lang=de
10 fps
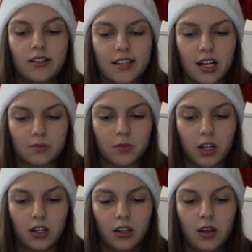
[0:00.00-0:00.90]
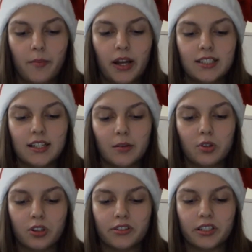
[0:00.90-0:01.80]
Sagt mal, meinte er dann
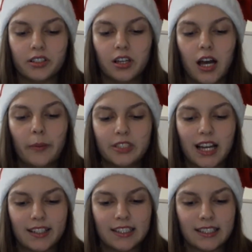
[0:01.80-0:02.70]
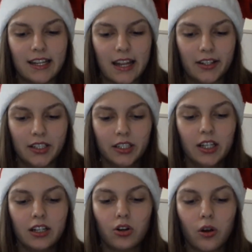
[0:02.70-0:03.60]
plötzlich, habt ihr eigentlich kein Handy?
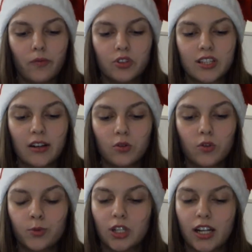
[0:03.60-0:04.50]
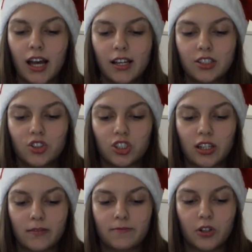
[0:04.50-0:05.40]
Dann können wir uns anrufen oder Nachrichten
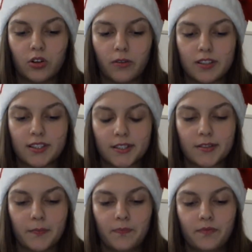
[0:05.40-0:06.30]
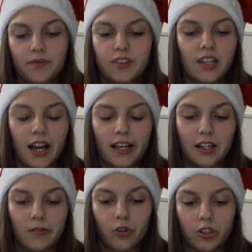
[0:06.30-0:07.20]
schicken, wenn irgendwas ist.
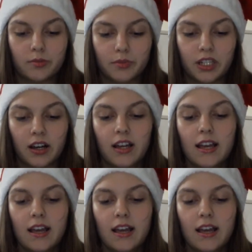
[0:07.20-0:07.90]
Nein, antwortet Mia.